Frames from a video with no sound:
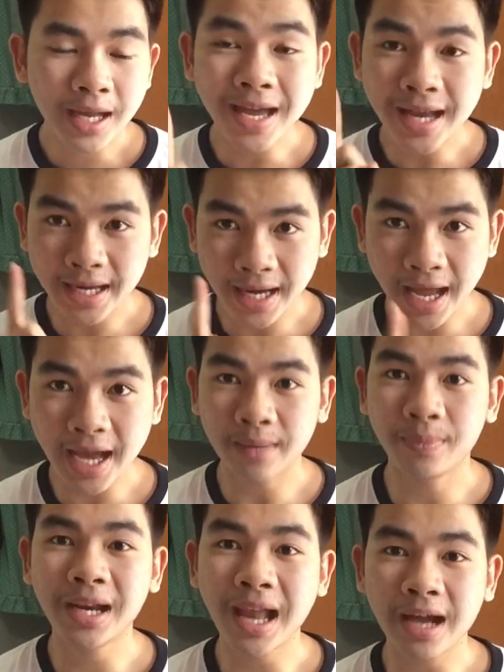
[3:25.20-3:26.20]
การทานอาหาร
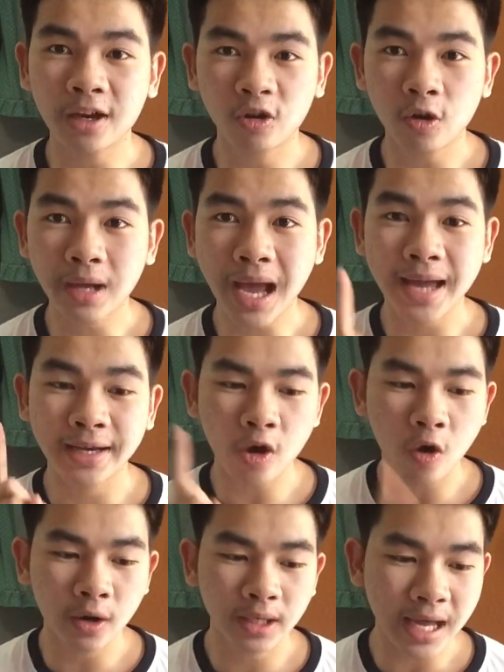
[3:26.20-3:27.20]
เป็นหลักแล้วก็การ
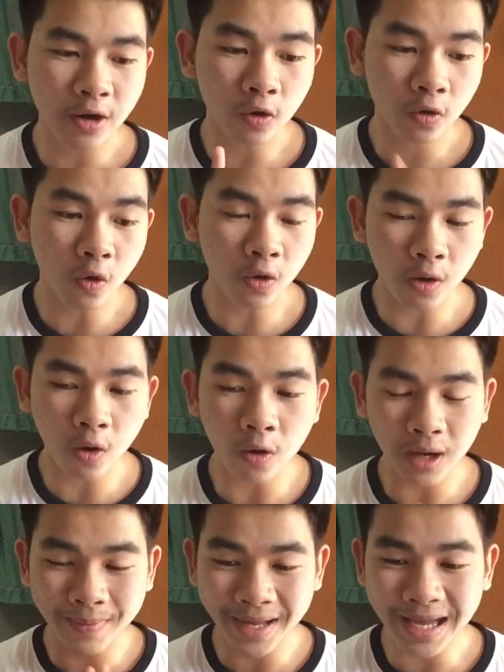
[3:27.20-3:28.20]
นอนการออกกบอ
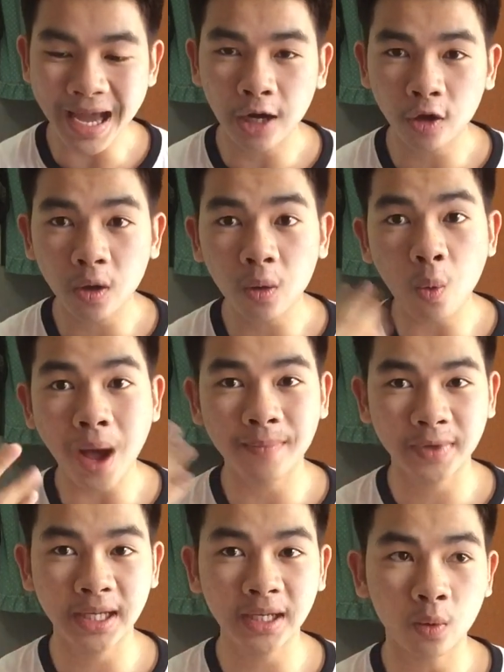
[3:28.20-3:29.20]
อกกำลังกายแล้วก็ความ
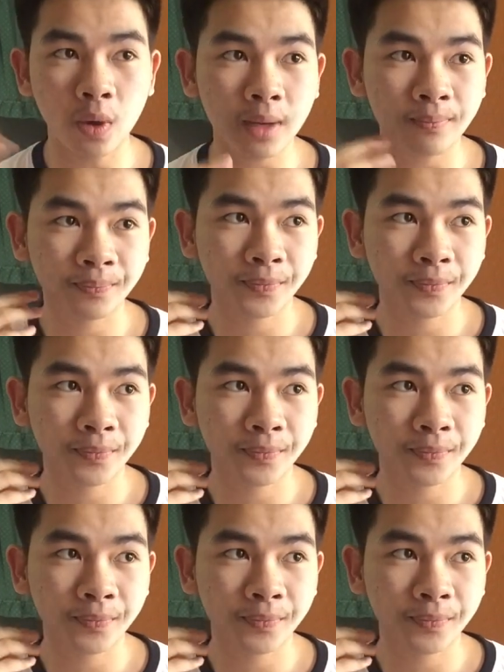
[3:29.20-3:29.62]
คิดหรือว่า